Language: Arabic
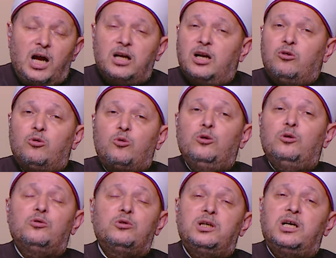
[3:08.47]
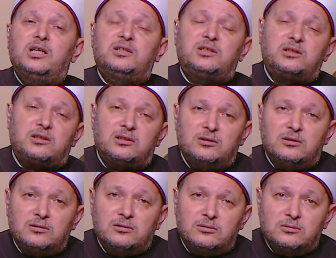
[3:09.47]
انه كل الناس
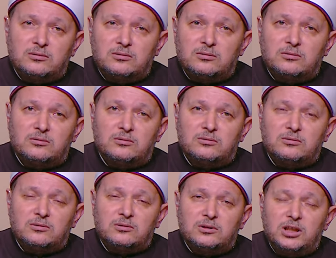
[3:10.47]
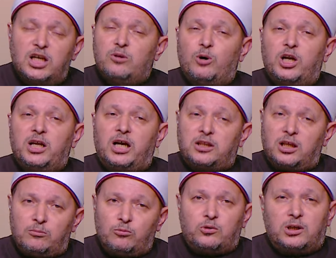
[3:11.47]
يجب ان
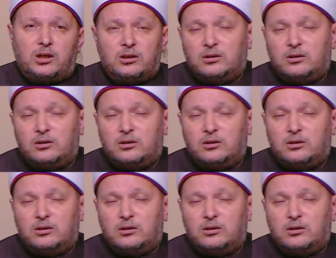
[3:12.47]
يحترموك